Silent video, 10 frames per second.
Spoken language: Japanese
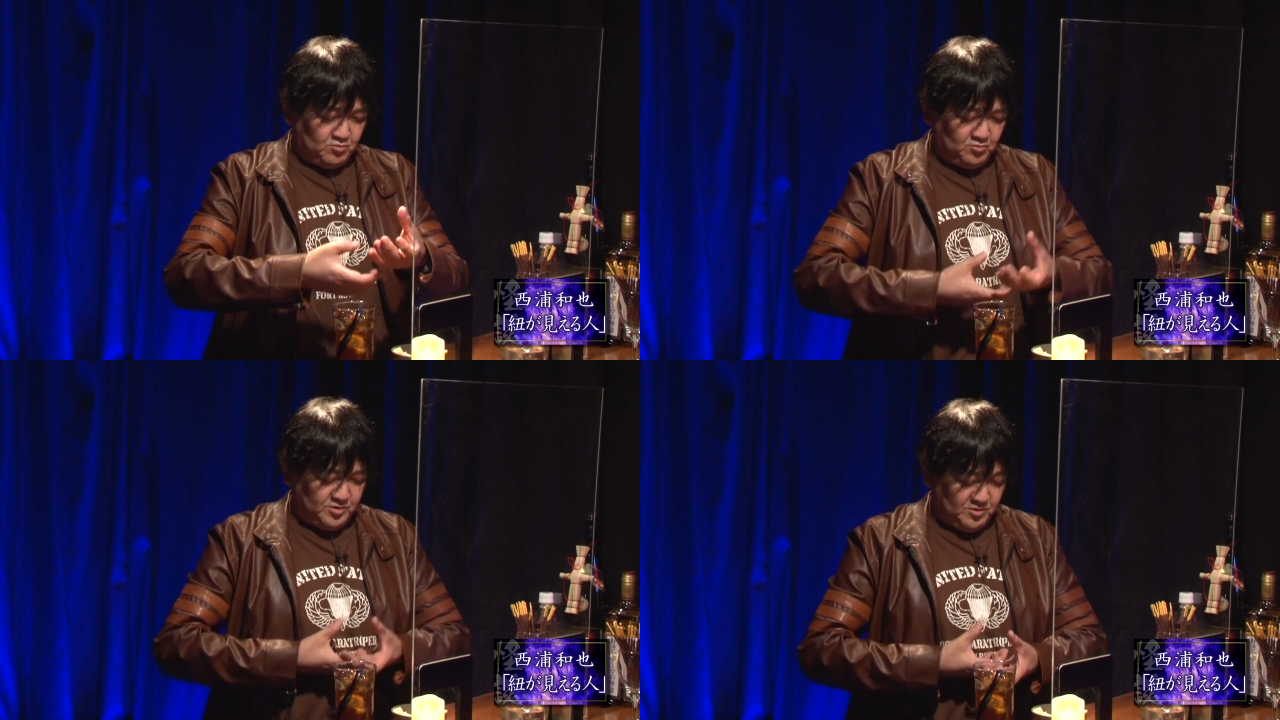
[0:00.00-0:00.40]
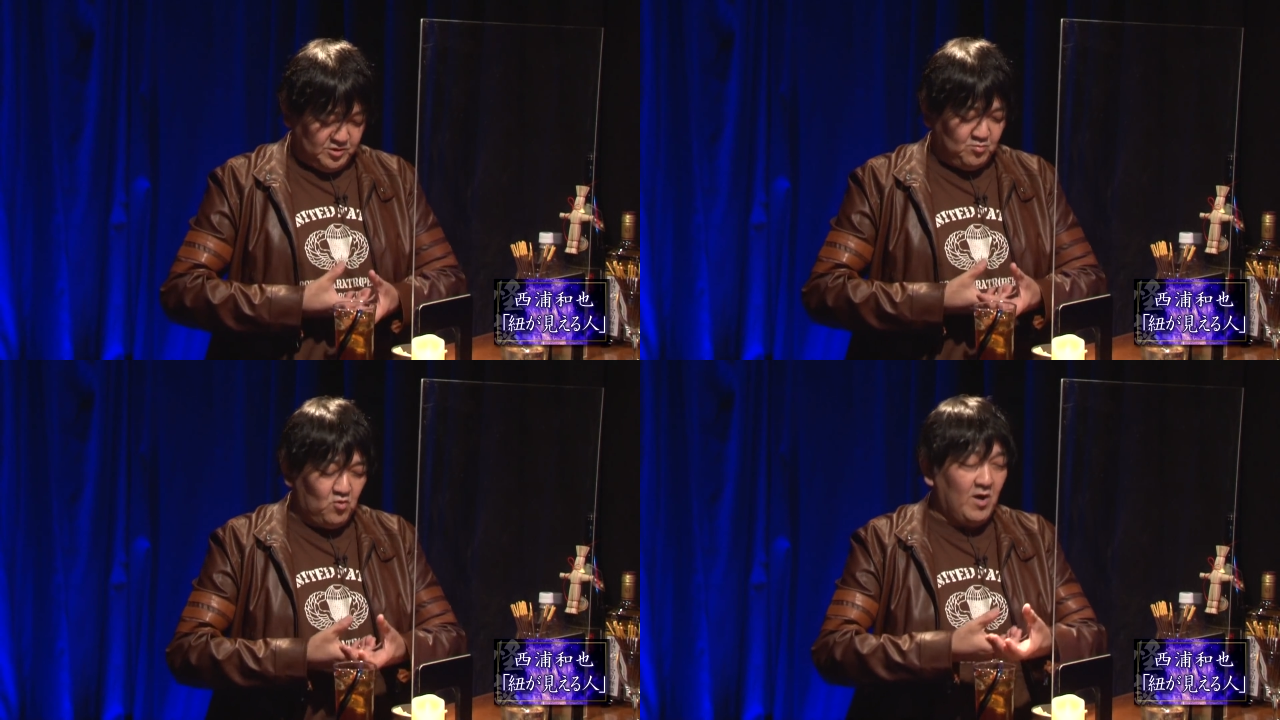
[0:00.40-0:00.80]
この
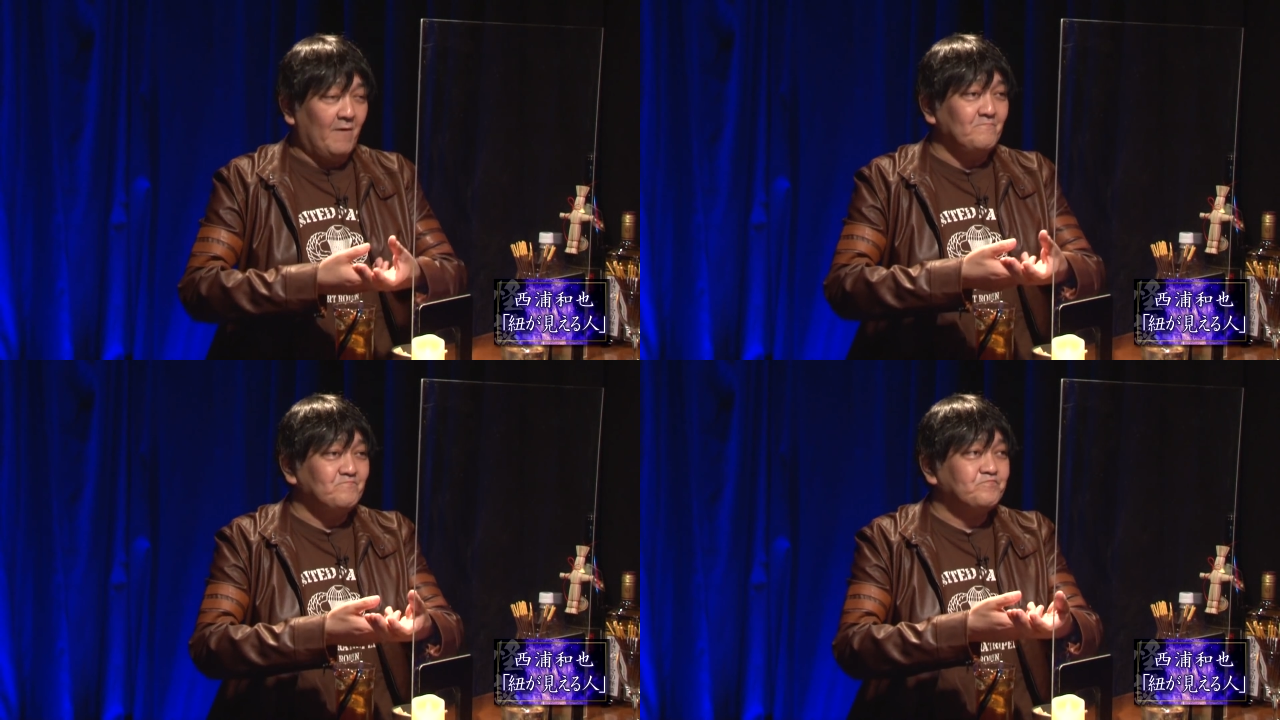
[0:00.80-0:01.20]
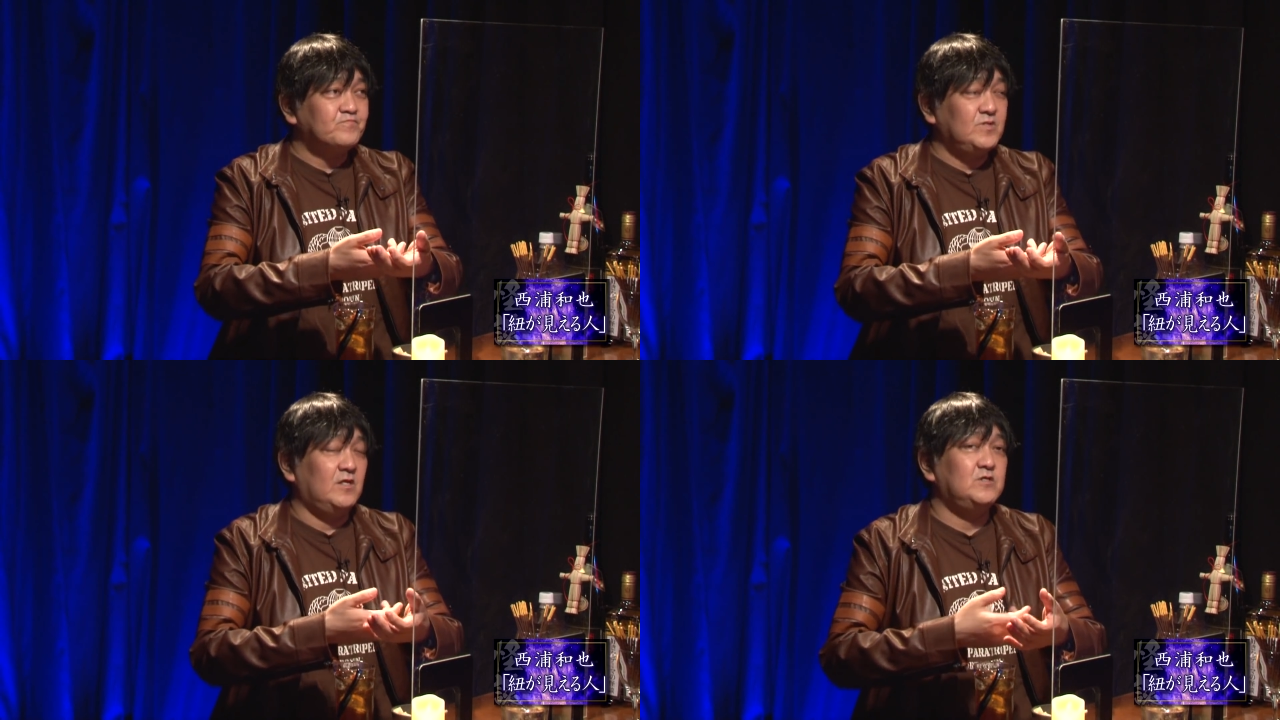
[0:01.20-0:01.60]
紐が。
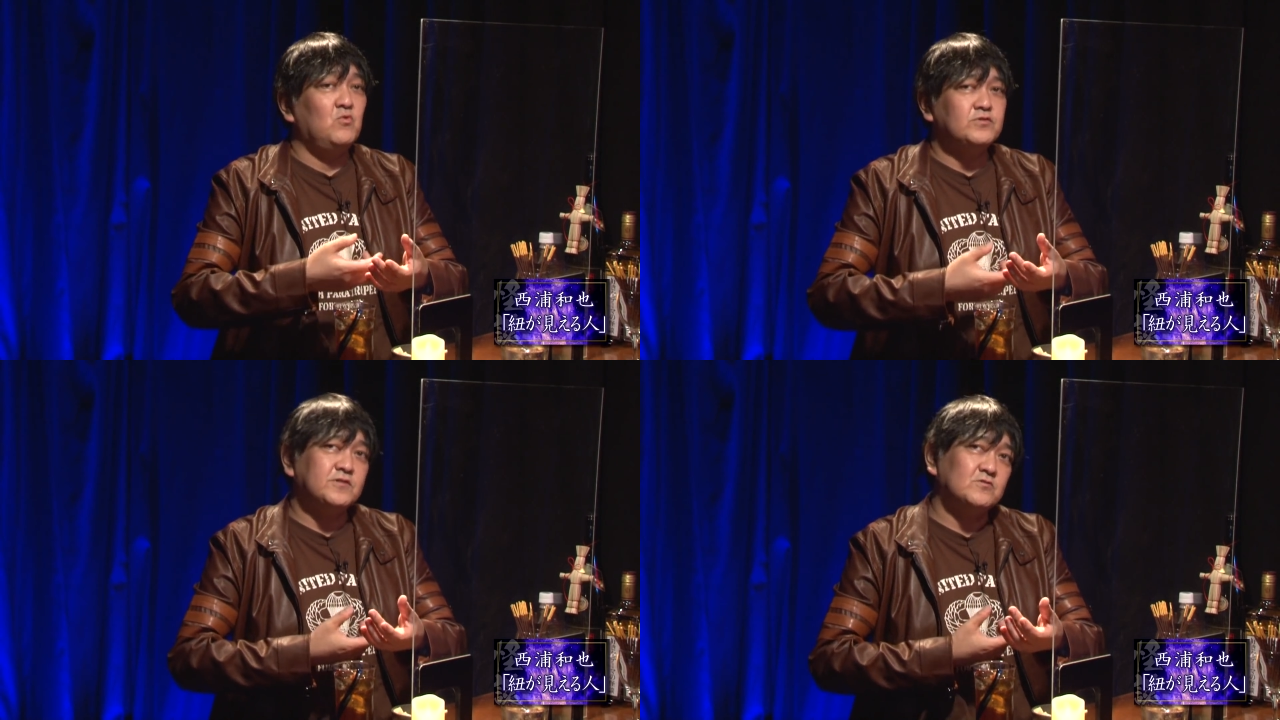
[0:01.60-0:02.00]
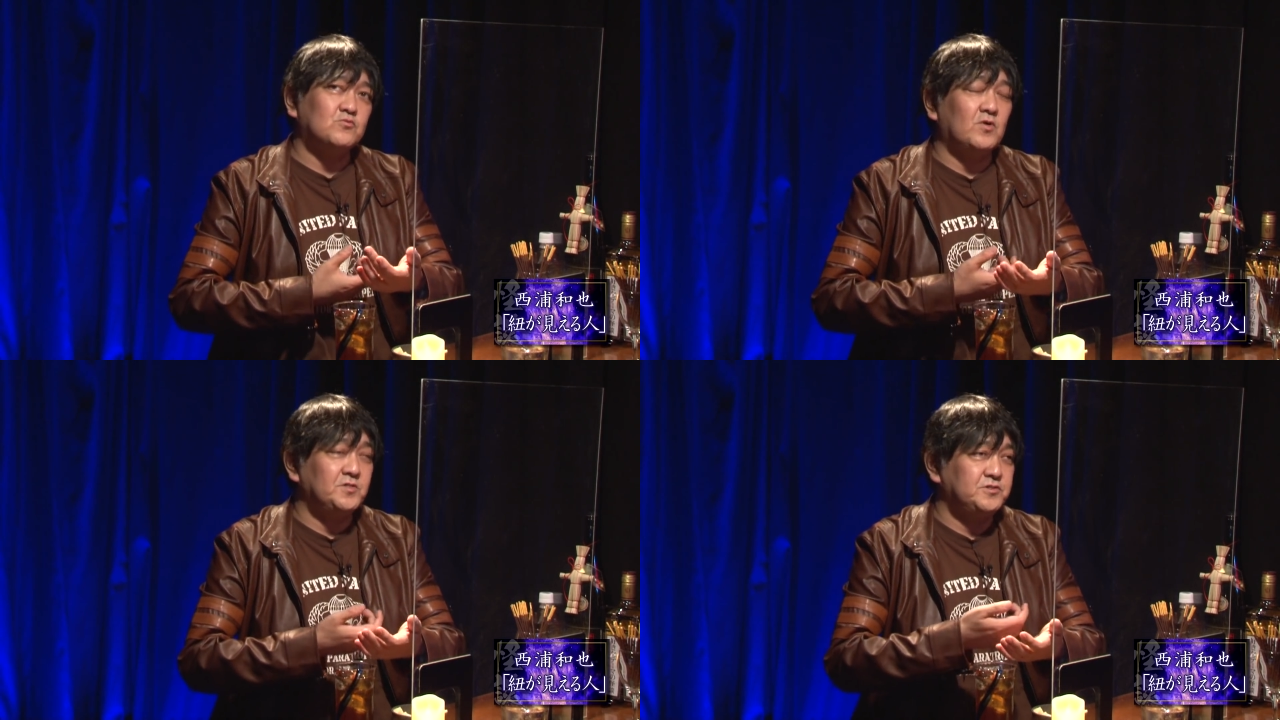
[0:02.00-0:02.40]
で紐っていう
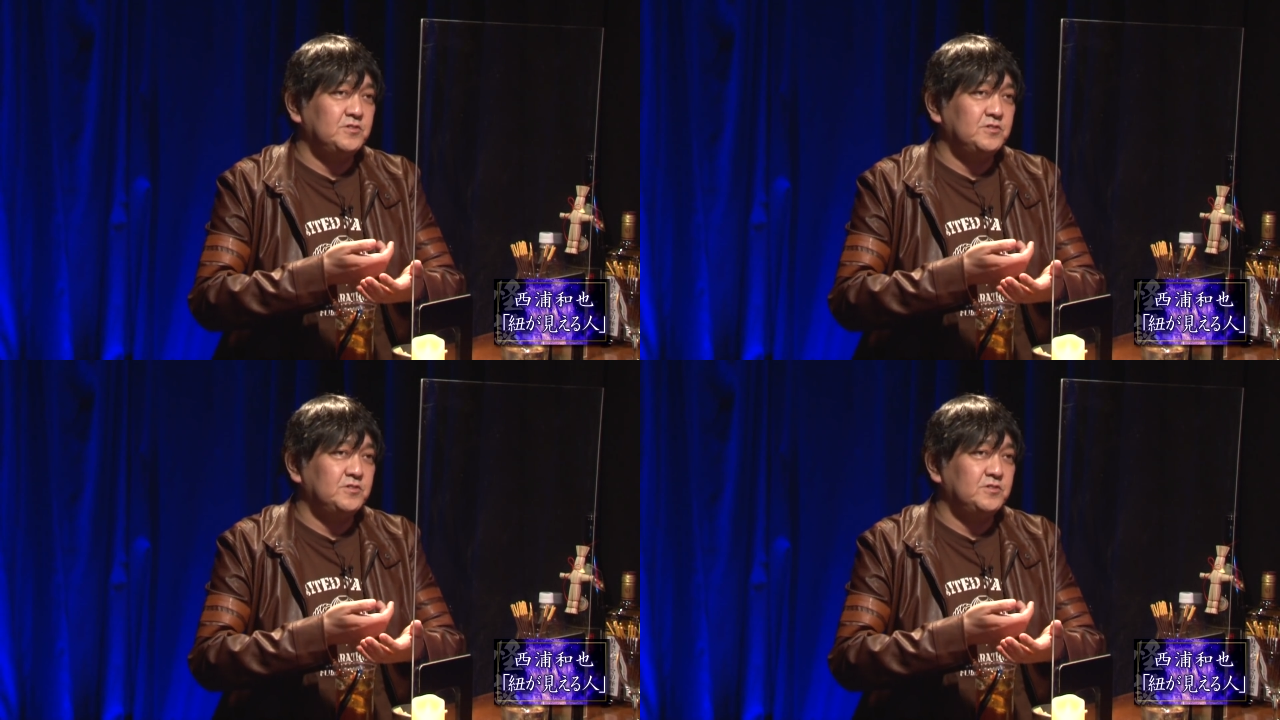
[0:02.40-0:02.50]
とおか